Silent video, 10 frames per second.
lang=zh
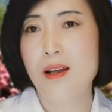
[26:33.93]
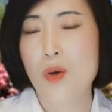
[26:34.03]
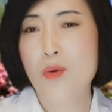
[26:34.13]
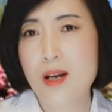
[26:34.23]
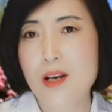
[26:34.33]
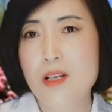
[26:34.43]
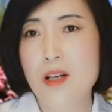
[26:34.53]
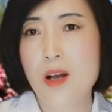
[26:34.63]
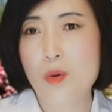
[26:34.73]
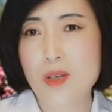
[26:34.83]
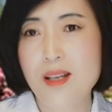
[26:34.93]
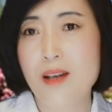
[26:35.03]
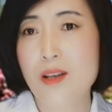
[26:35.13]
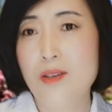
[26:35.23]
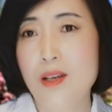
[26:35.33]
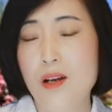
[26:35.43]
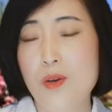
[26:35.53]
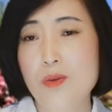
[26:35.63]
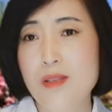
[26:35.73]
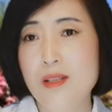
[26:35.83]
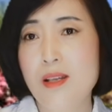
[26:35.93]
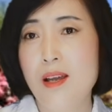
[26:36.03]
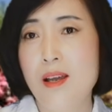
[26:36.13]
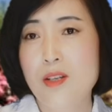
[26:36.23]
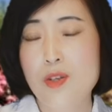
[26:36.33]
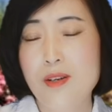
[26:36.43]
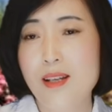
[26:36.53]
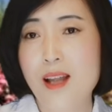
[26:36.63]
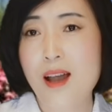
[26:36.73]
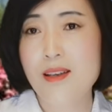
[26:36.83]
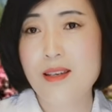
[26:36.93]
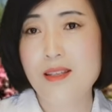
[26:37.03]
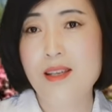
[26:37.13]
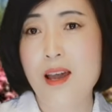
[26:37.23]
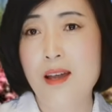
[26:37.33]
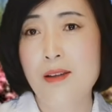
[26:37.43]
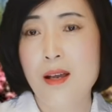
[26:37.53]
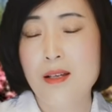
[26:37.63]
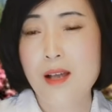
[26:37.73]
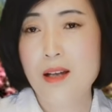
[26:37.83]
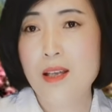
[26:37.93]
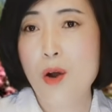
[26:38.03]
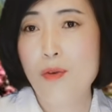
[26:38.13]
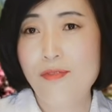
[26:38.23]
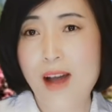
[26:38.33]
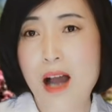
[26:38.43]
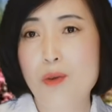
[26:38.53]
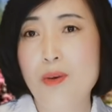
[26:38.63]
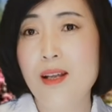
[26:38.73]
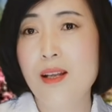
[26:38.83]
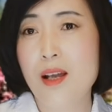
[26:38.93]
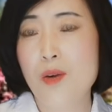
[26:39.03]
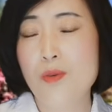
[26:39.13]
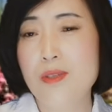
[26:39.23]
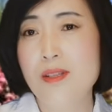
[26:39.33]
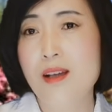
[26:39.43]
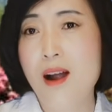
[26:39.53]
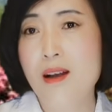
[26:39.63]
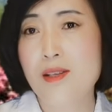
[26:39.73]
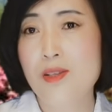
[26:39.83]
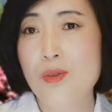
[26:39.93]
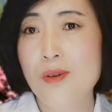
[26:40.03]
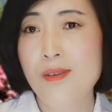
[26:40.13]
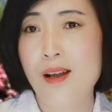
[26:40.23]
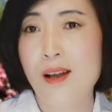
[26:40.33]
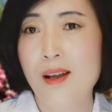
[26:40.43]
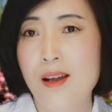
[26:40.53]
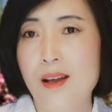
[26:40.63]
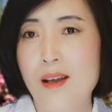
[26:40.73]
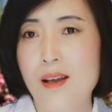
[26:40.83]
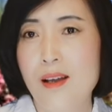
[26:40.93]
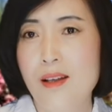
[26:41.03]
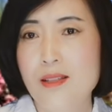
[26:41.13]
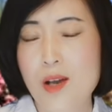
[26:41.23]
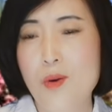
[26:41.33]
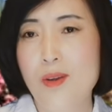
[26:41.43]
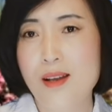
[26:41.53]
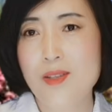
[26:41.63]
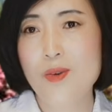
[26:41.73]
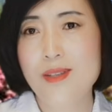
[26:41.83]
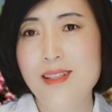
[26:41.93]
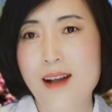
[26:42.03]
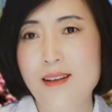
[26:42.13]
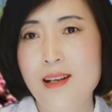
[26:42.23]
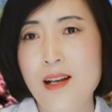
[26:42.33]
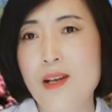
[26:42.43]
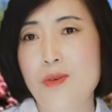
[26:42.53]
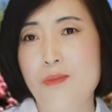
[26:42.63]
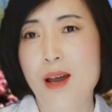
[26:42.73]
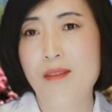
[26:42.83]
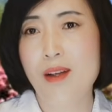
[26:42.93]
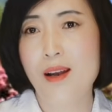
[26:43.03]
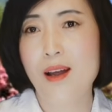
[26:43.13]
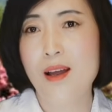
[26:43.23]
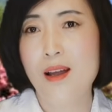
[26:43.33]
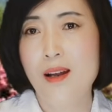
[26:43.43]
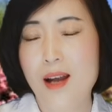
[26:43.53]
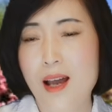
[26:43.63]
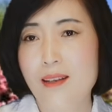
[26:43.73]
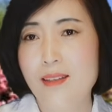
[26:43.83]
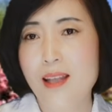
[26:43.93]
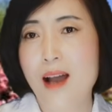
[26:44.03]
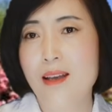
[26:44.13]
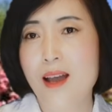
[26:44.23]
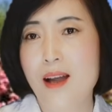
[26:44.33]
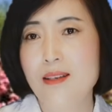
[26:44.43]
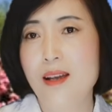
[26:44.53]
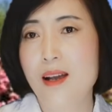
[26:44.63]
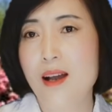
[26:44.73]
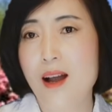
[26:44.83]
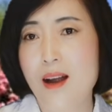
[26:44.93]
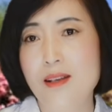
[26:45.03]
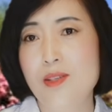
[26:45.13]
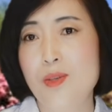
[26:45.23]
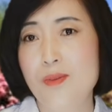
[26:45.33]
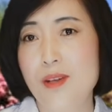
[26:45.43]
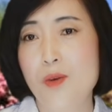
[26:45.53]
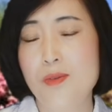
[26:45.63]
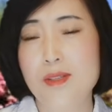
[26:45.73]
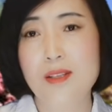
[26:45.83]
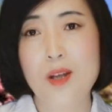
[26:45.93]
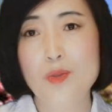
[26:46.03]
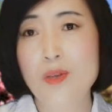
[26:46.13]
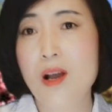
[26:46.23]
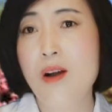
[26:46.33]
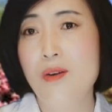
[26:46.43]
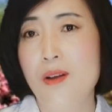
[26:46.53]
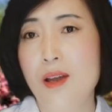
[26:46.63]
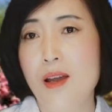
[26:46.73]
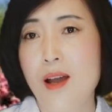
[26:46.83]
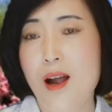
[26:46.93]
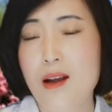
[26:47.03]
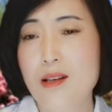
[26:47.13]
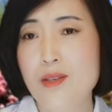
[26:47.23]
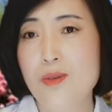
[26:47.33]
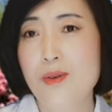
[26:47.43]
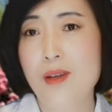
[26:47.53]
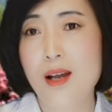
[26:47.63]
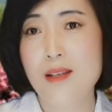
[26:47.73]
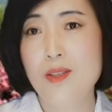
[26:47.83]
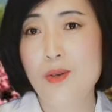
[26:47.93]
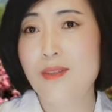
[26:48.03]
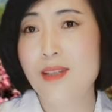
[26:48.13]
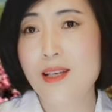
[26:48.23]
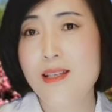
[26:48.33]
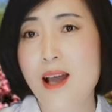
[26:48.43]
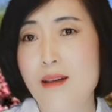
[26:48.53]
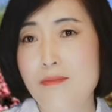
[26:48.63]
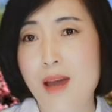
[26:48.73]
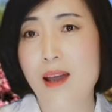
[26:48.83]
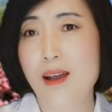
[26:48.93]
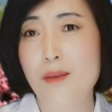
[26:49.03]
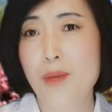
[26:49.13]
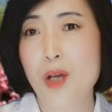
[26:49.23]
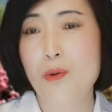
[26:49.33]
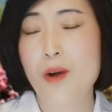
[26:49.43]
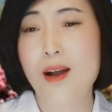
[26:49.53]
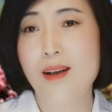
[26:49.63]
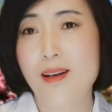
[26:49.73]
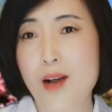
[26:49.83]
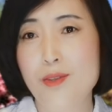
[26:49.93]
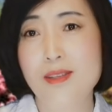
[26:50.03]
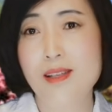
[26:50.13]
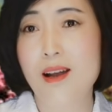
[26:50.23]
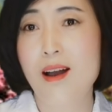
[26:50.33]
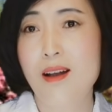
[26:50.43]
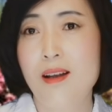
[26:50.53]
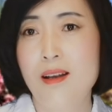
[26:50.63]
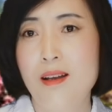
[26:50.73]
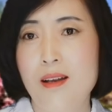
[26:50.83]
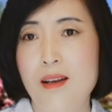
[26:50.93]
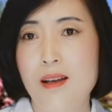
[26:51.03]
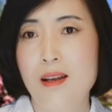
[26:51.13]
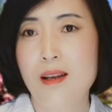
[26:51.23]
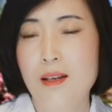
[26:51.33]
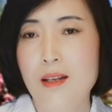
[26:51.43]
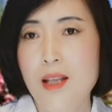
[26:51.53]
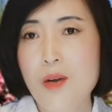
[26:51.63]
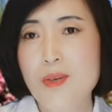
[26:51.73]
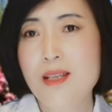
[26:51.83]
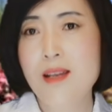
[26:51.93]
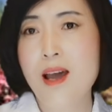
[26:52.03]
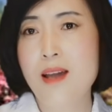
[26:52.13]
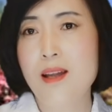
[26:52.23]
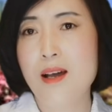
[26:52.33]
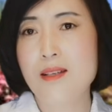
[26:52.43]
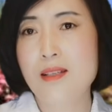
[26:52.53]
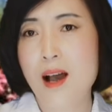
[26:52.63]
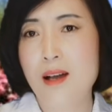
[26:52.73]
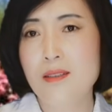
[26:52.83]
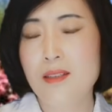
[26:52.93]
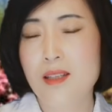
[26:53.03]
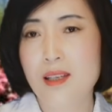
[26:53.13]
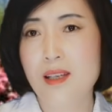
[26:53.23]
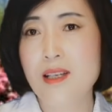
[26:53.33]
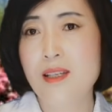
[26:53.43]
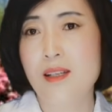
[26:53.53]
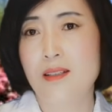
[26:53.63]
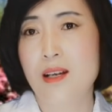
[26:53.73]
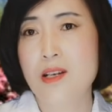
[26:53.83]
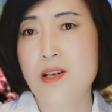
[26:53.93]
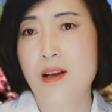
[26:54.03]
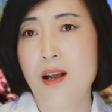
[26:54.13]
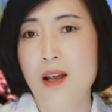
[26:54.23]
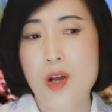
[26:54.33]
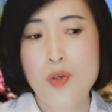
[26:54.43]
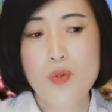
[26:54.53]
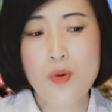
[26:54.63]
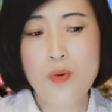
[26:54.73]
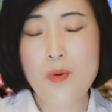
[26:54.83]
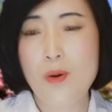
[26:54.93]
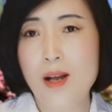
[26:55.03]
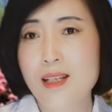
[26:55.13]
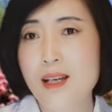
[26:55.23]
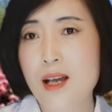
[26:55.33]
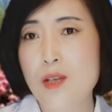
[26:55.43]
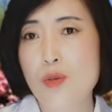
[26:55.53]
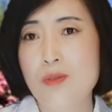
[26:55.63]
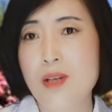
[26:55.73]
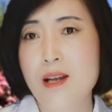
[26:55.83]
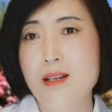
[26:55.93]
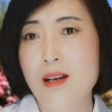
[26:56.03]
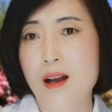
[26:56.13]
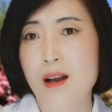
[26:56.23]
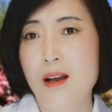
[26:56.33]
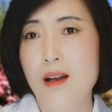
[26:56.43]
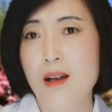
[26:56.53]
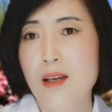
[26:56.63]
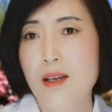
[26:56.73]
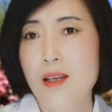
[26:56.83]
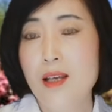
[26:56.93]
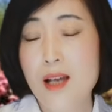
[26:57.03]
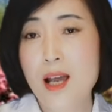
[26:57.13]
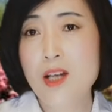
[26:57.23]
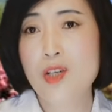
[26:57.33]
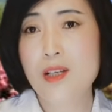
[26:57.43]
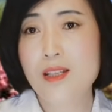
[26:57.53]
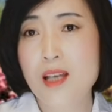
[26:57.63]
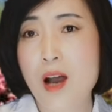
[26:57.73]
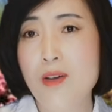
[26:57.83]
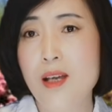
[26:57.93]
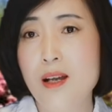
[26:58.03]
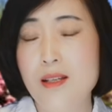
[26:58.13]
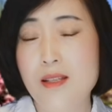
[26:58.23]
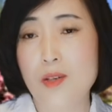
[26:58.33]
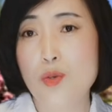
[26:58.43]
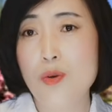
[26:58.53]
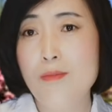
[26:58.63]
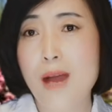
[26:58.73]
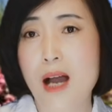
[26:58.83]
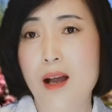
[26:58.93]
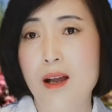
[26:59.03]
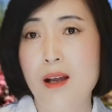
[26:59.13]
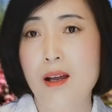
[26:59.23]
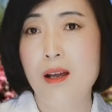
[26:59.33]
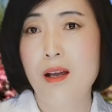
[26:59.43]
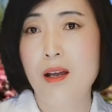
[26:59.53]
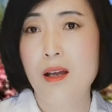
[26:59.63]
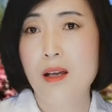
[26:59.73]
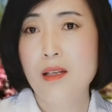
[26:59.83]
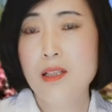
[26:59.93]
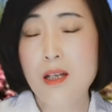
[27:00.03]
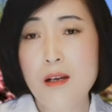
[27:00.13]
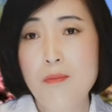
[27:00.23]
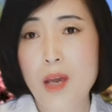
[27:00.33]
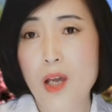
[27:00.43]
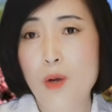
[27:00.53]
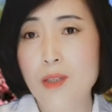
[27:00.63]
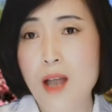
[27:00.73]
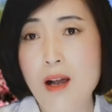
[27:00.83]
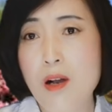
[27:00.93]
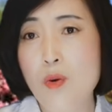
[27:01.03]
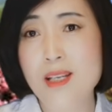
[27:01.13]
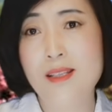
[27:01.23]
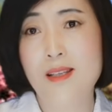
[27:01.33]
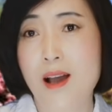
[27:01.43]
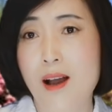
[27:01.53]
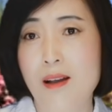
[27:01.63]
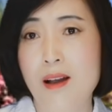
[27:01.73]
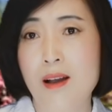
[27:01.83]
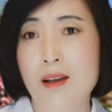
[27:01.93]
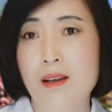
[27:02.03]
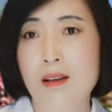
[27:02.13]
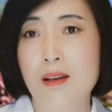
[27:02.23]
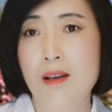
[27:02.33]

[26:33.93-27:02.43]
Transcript: 或者是我想要你的公司，就跟他以前想要法国的那个公司阿尔斯通，结果呢，就想各种办法的来打压这个阿尔斯通那公司，到最后阿尔斯通呢就低价卖给了美国，然后就行了。那我现在呢想提醒的是，中国应该从这事儿，应该是敲一个警钟吧。这个美国他可会抢啊！